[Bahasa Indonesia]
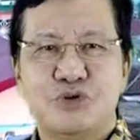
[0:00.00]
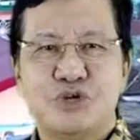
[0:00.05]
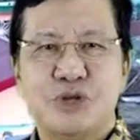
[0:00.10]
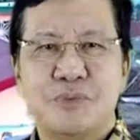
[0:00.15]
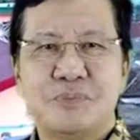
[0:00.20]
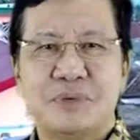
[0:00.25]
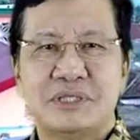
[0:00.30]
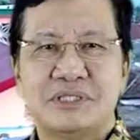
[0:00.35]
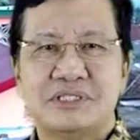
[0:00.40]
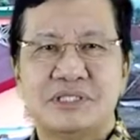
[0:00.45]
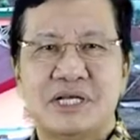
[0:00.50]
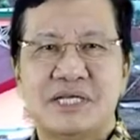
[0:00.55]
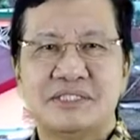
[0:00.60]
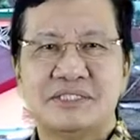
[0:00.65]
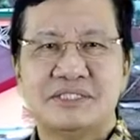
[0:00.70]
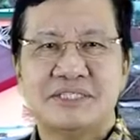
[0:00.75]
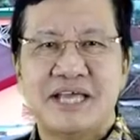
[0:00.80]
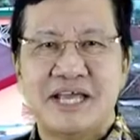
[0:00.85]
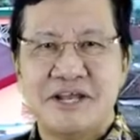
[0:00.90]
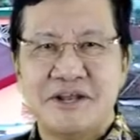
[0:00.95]

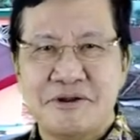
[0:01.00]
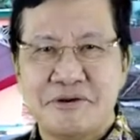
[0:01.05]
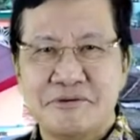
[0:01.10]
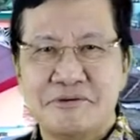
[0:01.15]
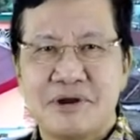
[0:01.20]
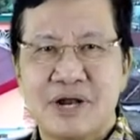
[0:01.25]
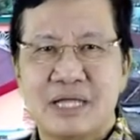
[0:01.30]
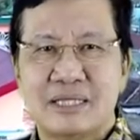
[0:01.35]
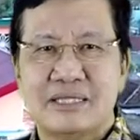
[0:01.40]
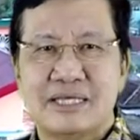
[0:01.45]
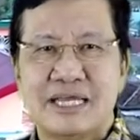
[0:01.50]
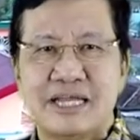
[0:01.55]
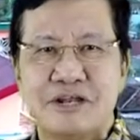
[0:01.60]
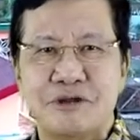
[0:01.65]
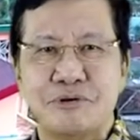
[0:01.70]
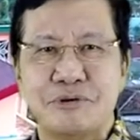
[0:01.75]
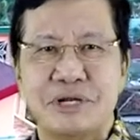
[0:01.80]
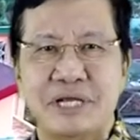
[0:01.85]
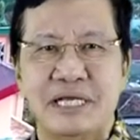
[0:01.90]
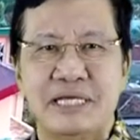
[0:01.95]
Universitas Teknokrat
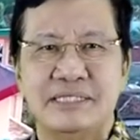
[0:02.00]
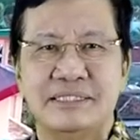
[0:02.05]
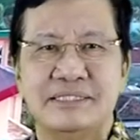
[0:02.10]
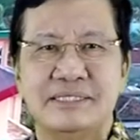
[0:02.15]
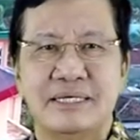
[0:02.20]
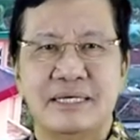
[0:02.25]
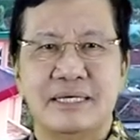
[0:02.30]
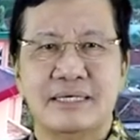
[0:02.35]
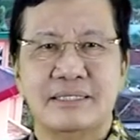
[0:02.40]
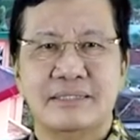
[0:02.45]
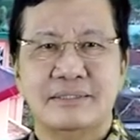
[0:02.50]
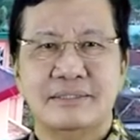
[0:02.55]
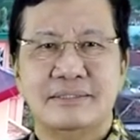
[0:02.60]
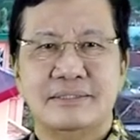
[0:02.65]
Indonesia